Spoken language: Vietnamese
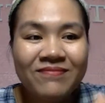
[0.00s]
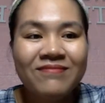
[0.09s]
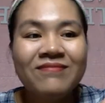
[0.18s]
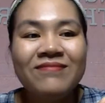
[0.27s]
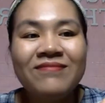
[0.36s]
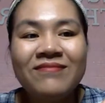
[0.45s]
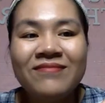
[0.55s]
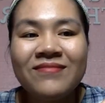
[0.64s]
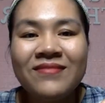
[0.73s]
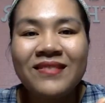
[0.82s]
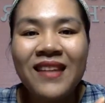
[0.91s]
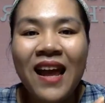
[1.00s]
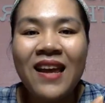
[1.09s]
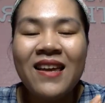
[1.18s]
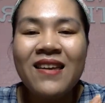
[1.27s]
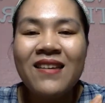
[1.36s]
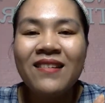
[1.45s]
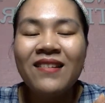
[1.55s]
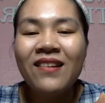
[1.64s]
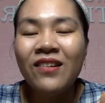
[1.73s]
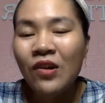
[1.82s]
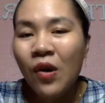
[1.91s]
uhm, Thì
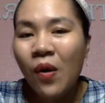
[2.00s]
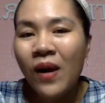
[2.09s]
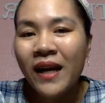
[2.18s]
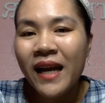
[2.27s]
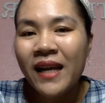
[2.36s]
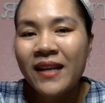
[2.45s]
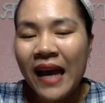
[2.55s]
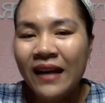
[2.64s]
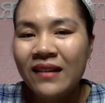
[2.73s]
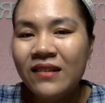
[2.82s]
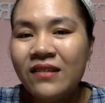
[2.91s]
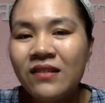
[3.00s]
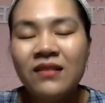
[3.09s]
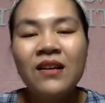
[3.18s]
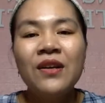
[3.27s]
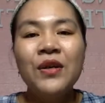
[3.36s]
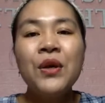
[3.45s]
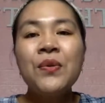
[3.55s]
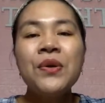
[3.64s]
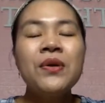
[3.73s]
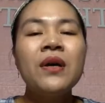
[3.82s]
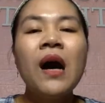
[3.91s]
những collagen dạng nước nếu
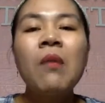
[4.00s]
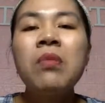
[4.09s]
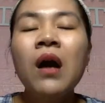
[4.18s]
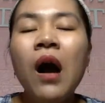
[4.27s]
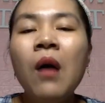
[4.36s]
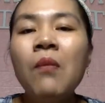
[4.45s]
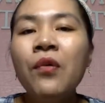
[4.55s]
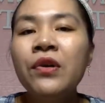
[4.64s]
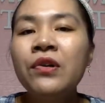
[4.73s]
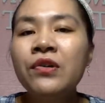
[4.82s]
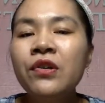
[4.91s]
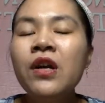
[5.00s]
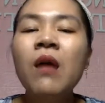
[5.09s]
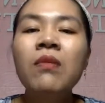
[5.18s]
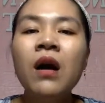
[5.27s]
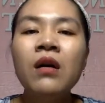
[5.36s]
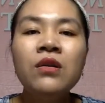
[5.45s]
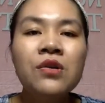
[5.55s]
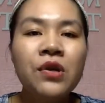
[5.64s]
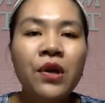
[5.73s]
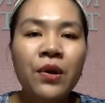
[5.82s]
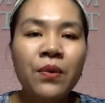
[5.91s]
như không có mùi hương, không có
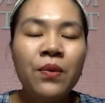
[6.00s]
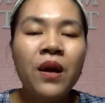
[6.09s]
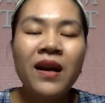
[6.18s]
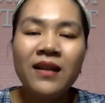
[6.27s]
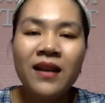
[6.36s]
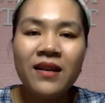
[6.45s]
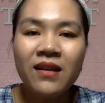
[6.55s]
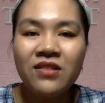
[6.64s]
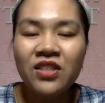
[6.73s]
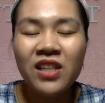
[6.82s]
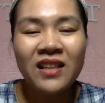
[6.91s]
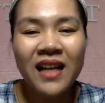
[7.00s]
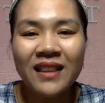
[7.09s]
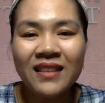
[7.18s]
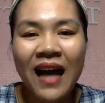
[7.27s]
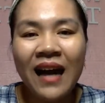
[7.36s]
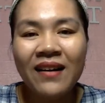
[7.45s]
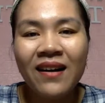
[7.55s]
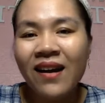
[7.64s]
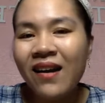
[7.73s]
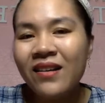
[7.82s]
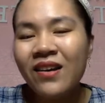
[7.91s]
hương liệu thì nó rất là tanh,
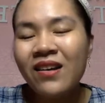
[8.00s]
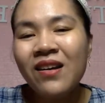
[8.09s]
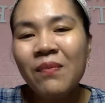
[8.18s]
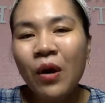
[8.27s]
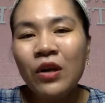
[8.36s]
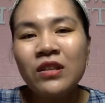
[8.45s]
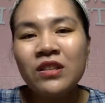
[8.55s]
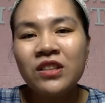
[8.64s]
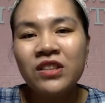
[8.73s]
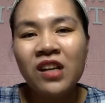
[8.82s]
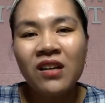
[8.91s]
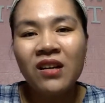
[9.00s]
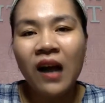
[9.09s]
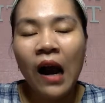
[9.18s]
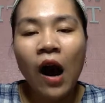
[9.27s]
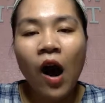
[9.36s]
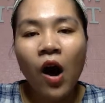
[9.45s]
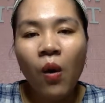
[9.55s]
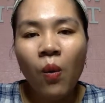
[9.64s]
cho nên mọi người rất là khó